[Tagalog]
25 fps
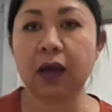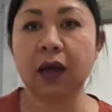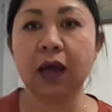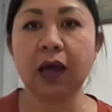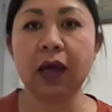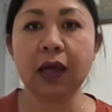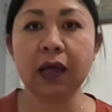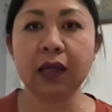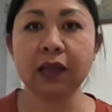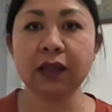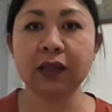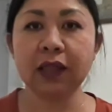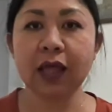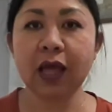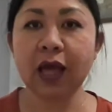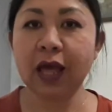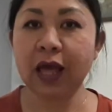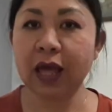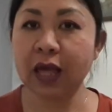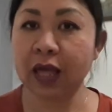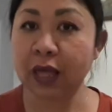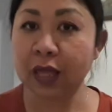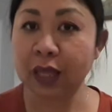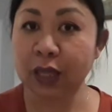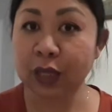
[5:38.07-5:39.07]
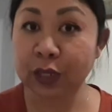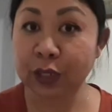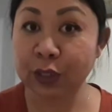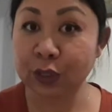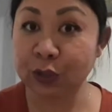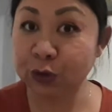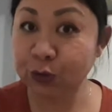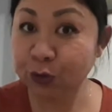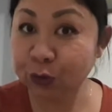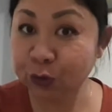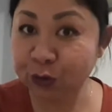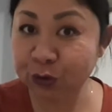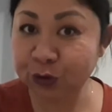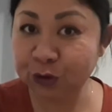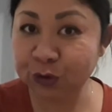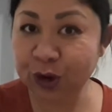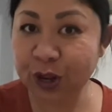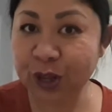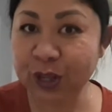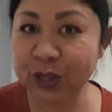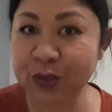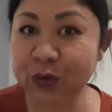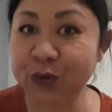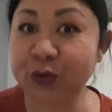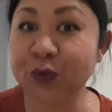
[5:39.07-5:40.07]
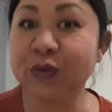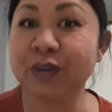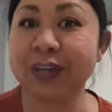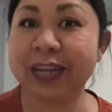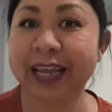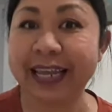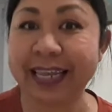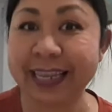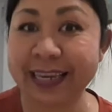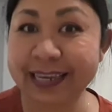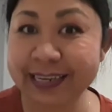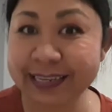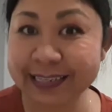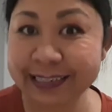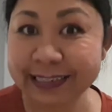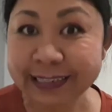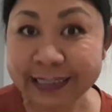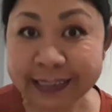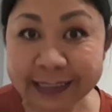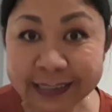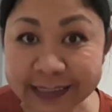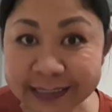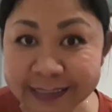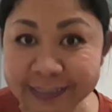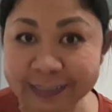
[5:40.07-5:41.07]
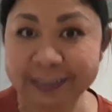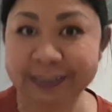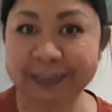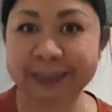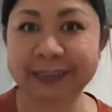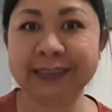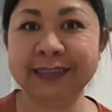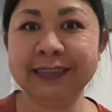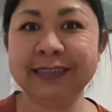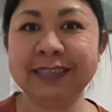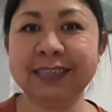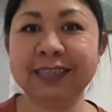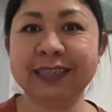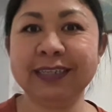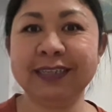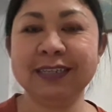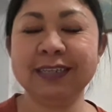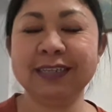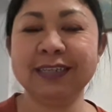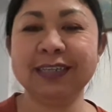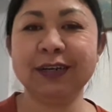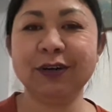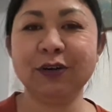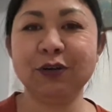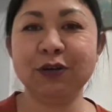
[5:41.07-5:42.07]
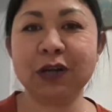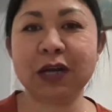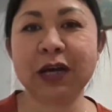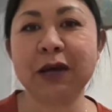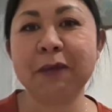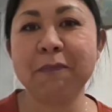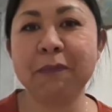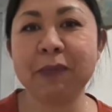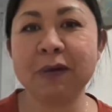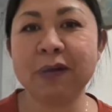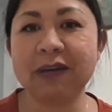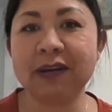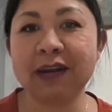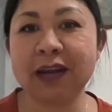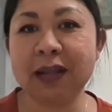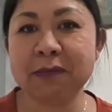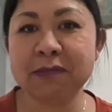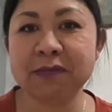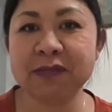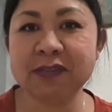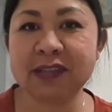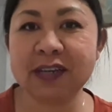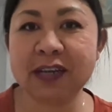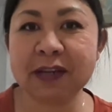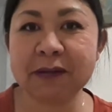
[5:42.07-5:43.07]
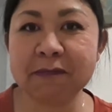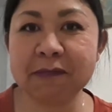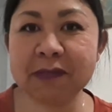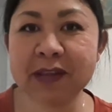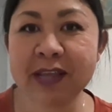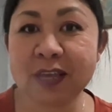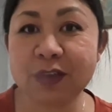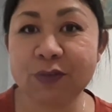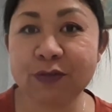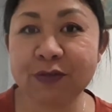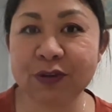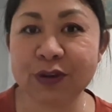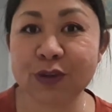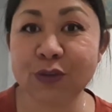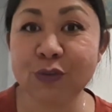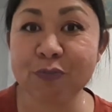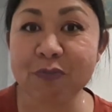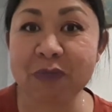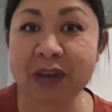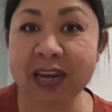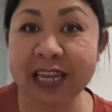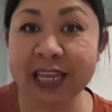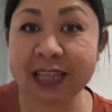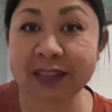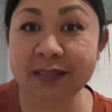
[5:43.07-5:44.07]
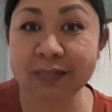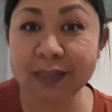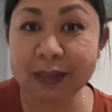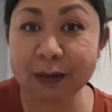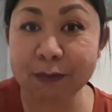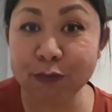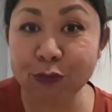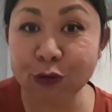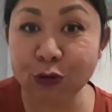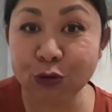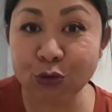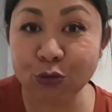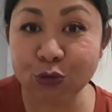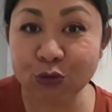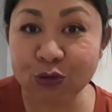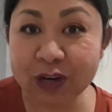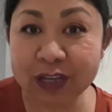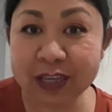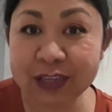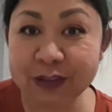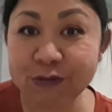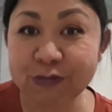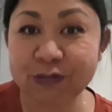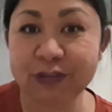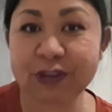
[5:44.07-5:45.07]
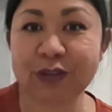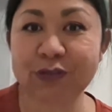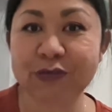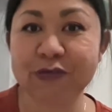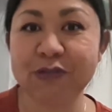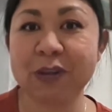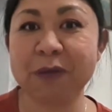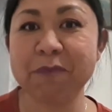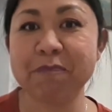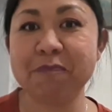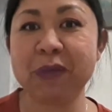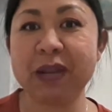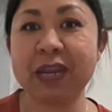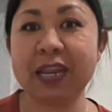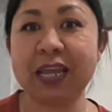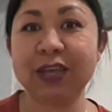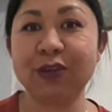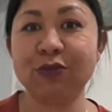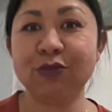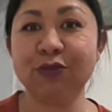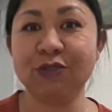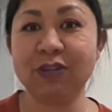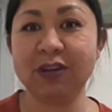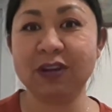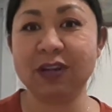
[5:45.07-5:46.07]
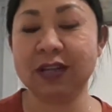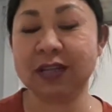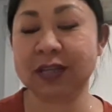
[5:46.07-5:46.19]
At yun, yung dahilan. Kaya hindi ako nakapag live stream ngayon. Yung maliit na button na yun. Yun lang pala yun.